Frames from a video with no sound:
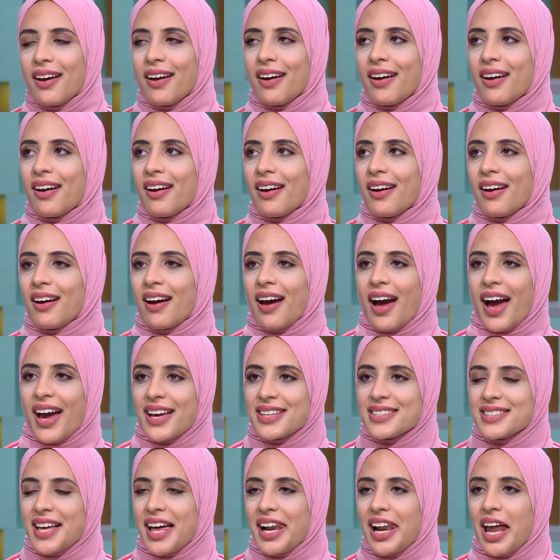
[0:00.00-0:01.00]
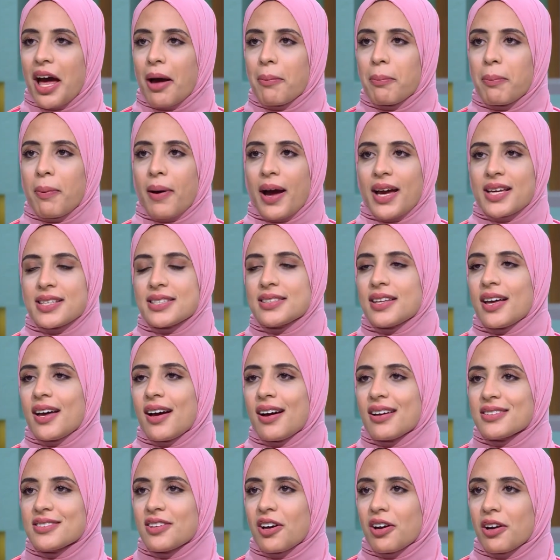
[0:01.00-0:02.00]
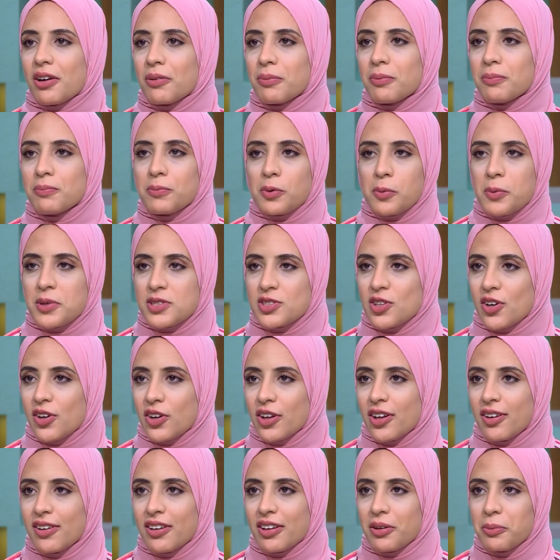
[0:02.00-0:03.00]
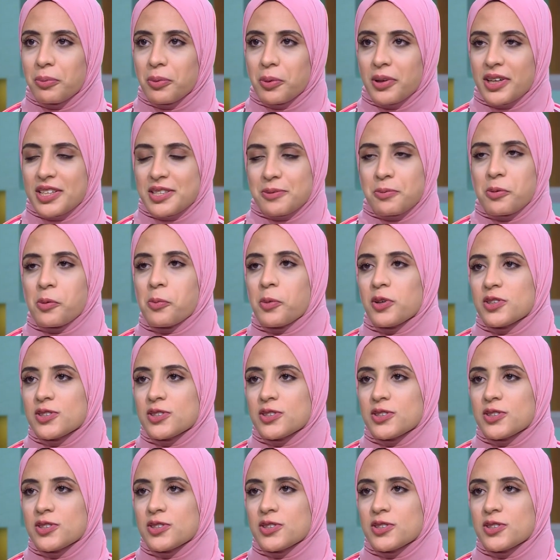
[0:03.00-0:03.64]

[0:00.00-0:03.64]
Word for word: آه عايزه العب عايزه اظهر بمظهر يليق باسم